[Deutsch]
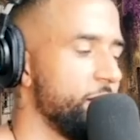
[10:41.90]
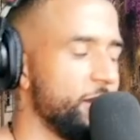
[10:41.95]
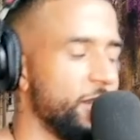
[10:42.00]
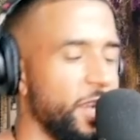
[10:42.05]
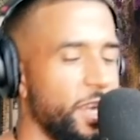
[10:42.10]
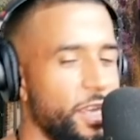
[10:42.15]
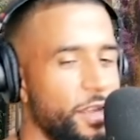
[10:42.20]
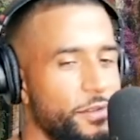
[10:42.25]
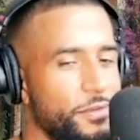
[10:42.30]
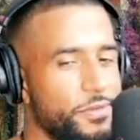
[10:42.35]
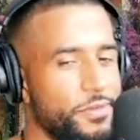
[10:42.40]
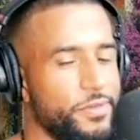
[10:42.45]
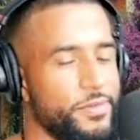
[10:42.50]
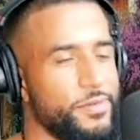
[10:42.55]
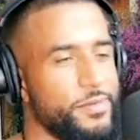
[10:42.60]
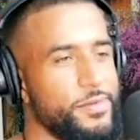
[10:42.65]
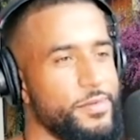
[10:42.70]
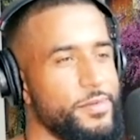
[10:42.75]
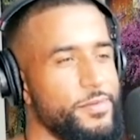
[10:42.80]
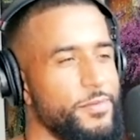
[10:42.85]
Safe,
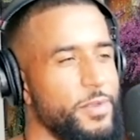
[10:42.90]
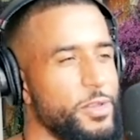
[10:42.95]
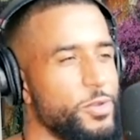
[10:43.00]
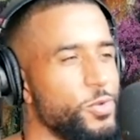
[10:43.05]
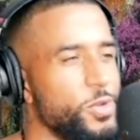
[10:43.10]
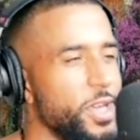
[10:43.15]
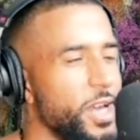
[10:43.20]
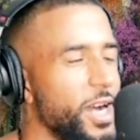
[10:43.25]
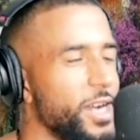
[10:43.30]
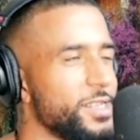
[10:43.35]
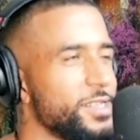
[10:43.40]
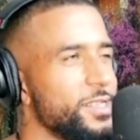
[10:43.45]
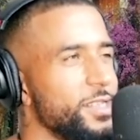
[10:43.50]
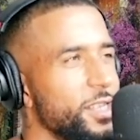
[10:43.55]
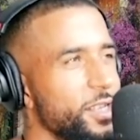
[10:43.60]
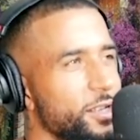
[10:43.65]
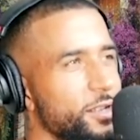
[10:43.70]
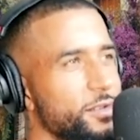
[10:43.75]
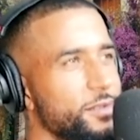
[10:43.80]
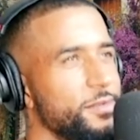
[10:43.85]
weil du
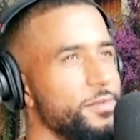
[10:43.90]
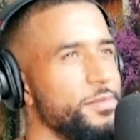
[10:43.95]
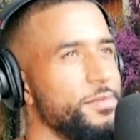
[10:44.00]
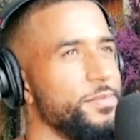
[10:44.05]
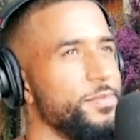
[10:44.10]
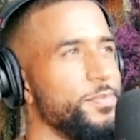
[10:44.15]
jagst Dinge.